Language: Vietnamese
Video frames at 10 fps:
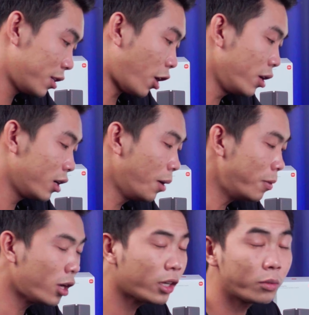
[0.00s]
Rồi,
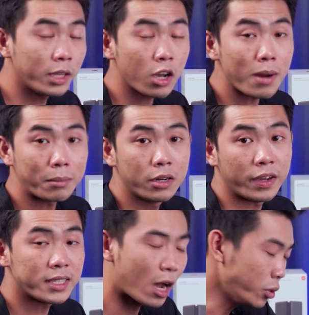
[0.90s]
úp lết nó cũng chỉ có
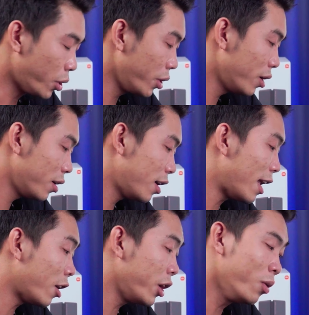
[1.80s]
30,6 thôi
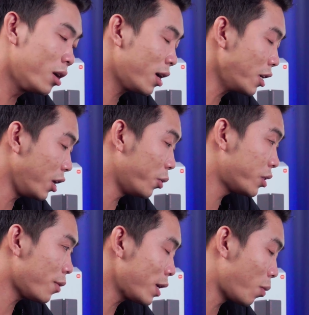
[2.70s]
nên là nó yếu hơn rất là
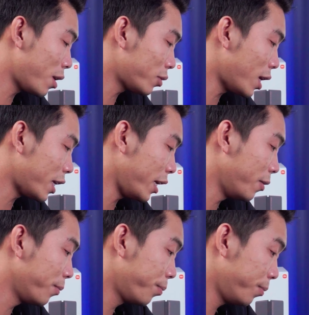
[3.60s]
nhiều so với cục router này.
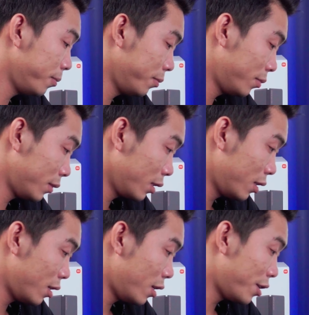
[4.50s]

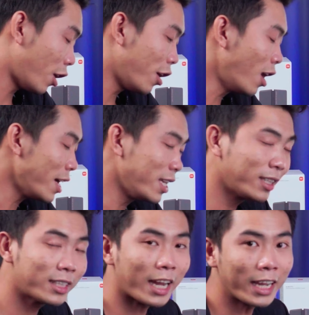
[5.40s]
Rồi đó là
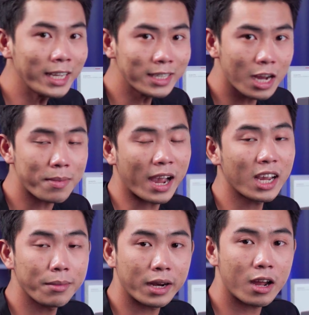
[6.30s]
những cái cơ
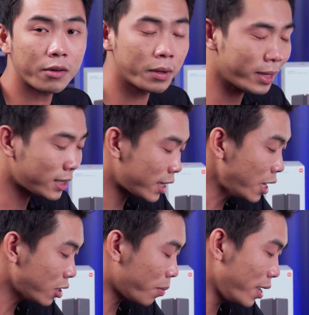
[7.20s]
bản khi mình đo với best
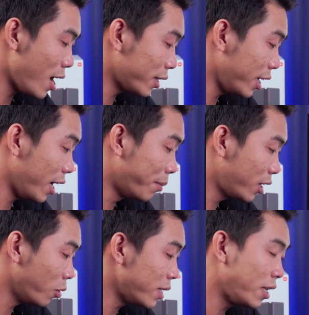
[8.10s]
test. Còn bây giờ thì à,
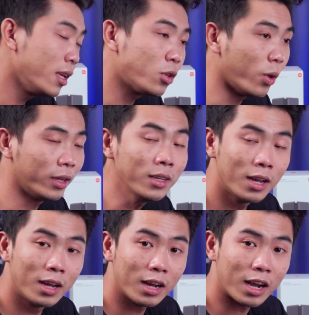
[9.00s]
mình cũng sẽ di chuyển
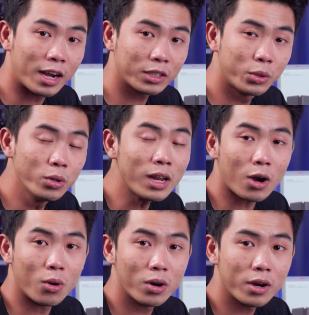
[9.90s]
uh, xuống
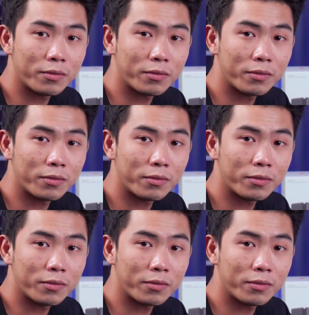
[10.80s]
lầu